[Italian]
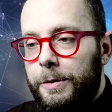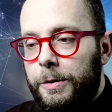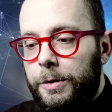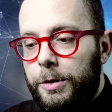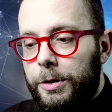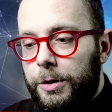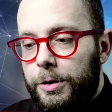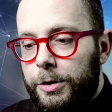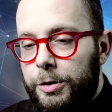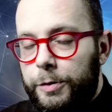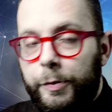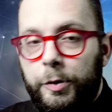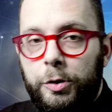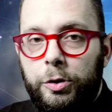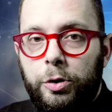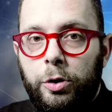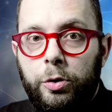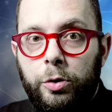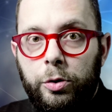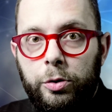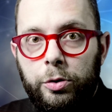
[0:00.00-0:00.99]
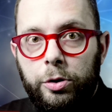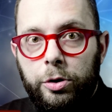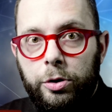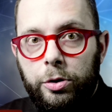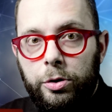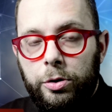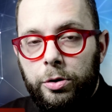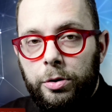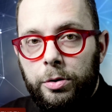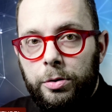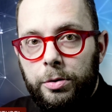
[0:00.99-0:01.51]
Eh, sfottò
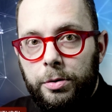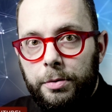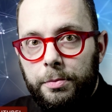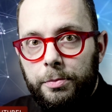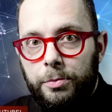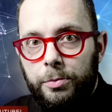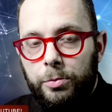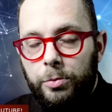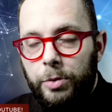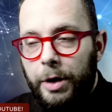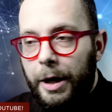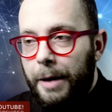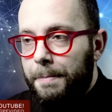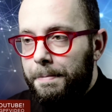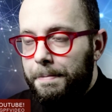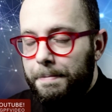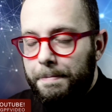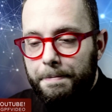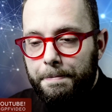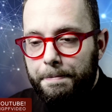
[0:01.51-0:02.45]
contro una